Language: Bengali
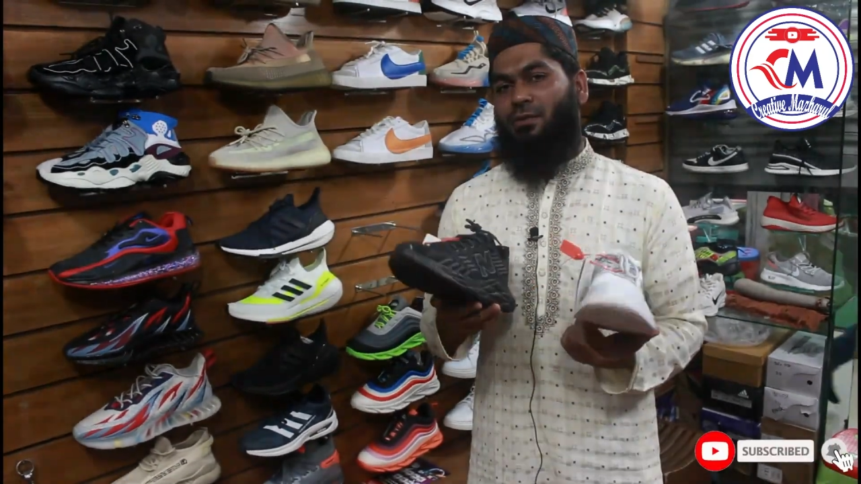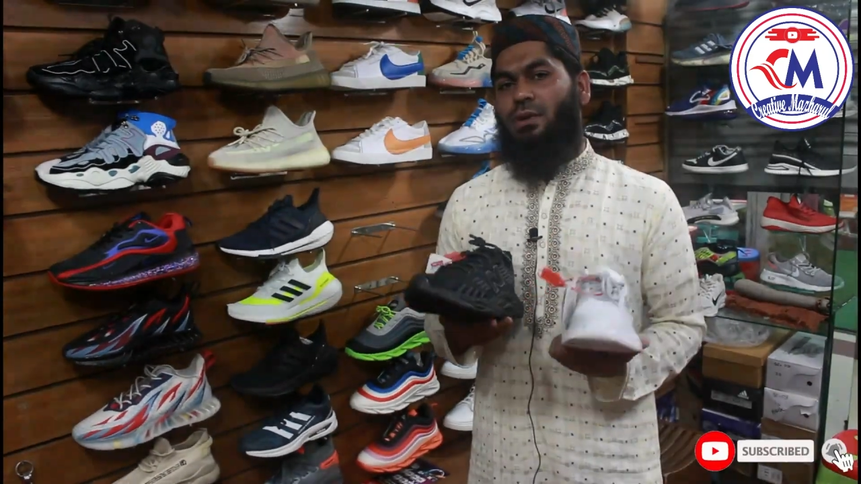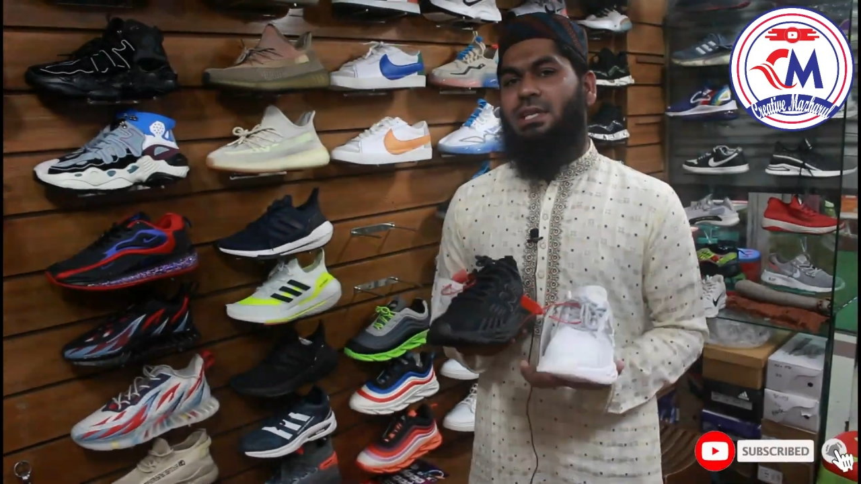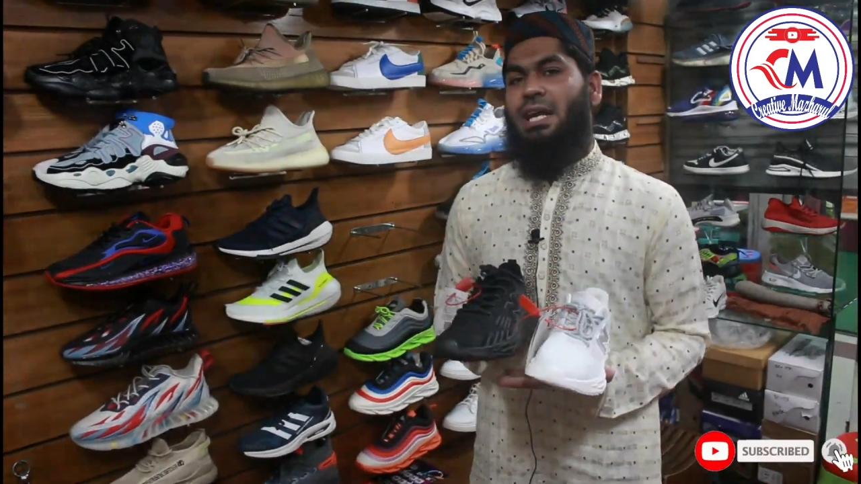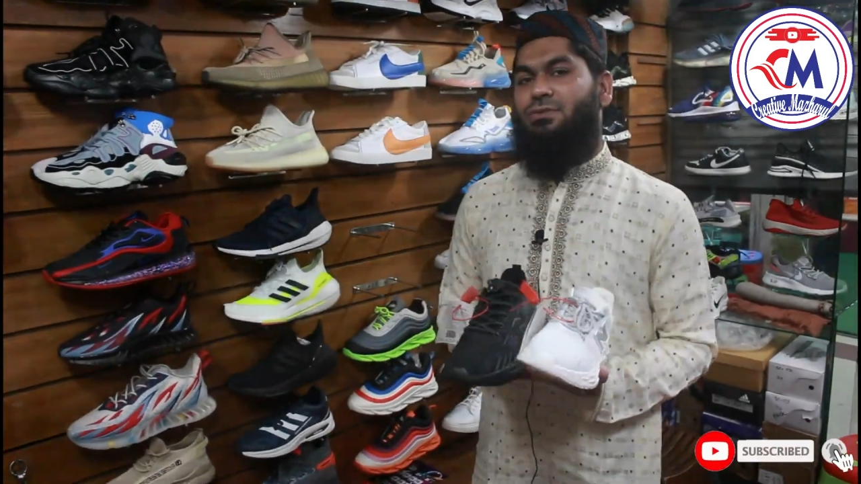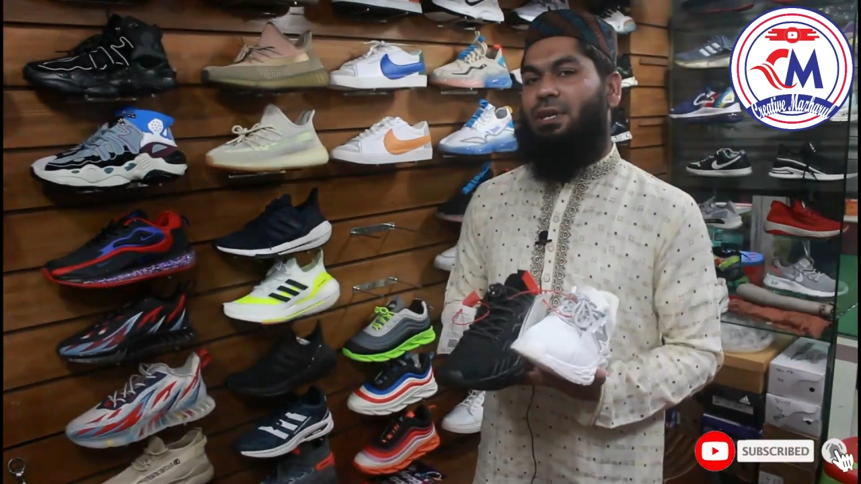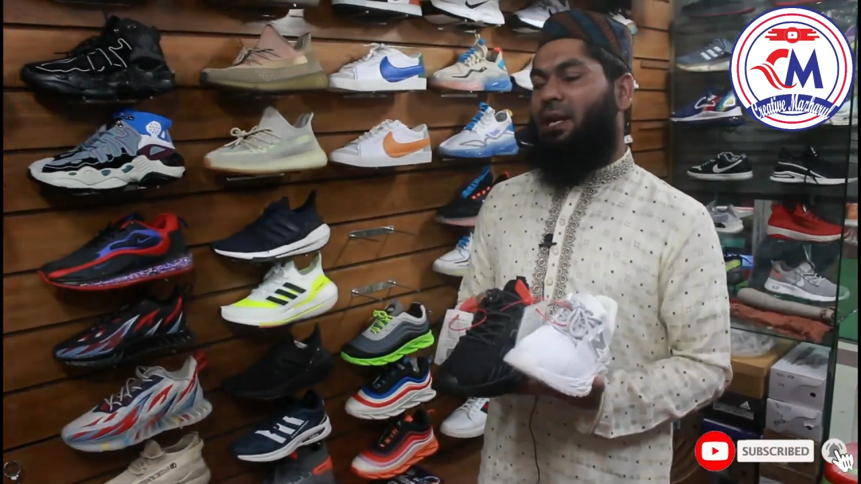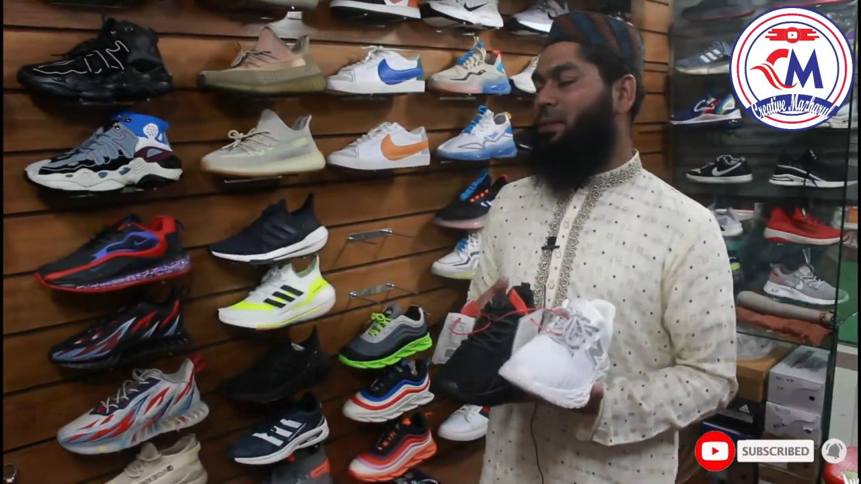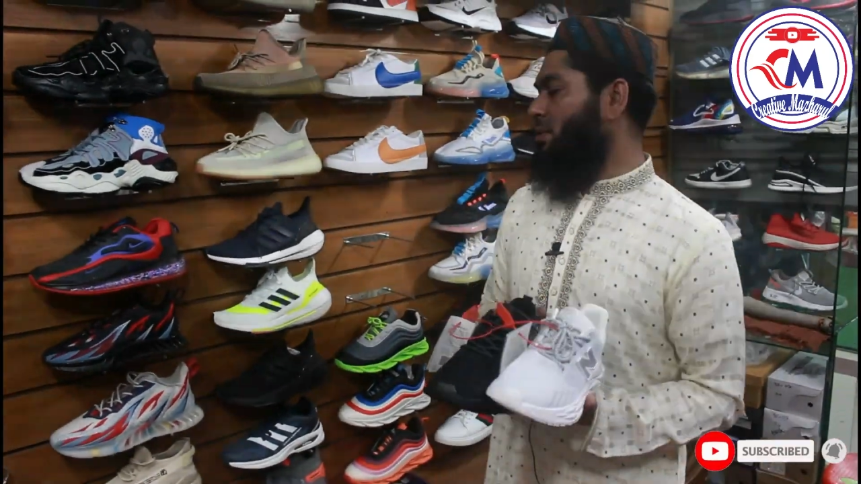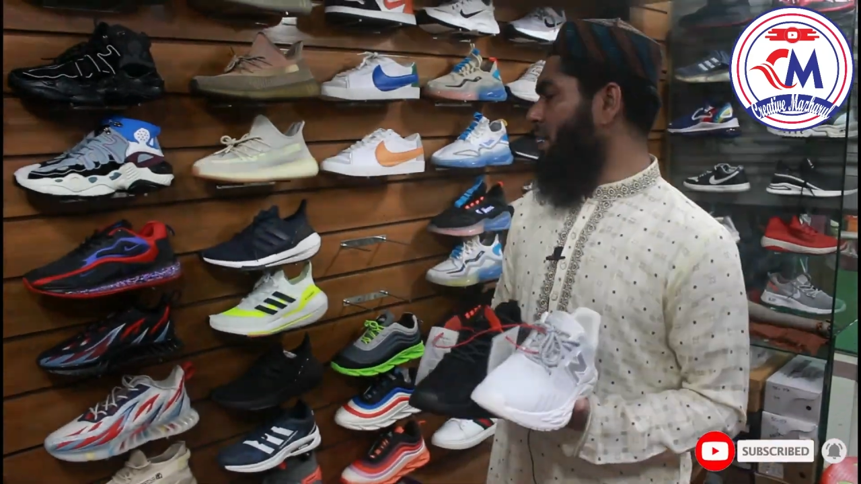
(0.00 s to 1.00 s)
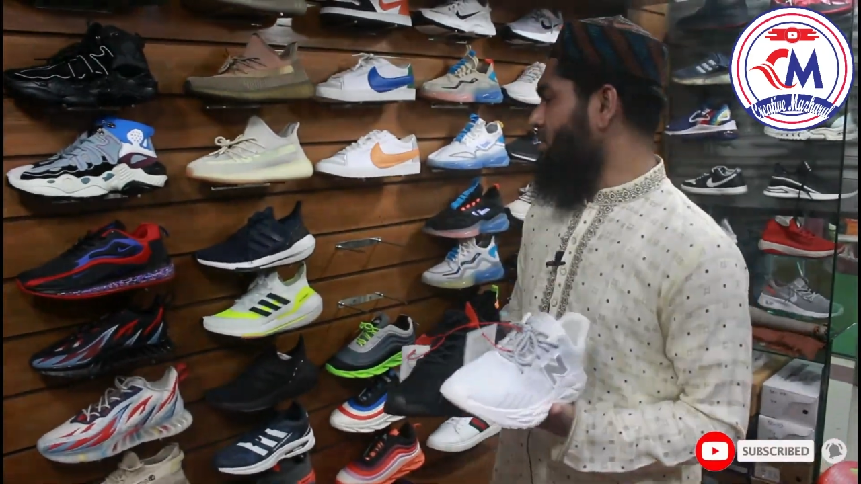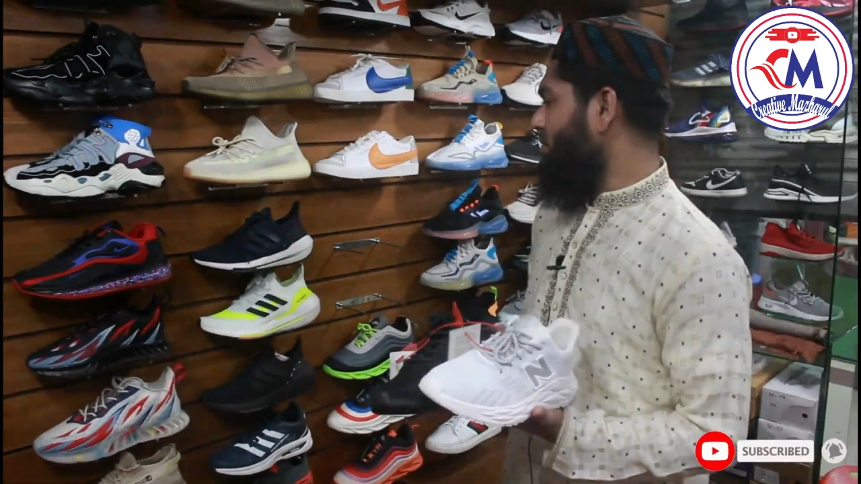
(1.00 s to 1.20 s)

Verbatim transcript: দুই হাজার একশো টাকার ভিতরে এই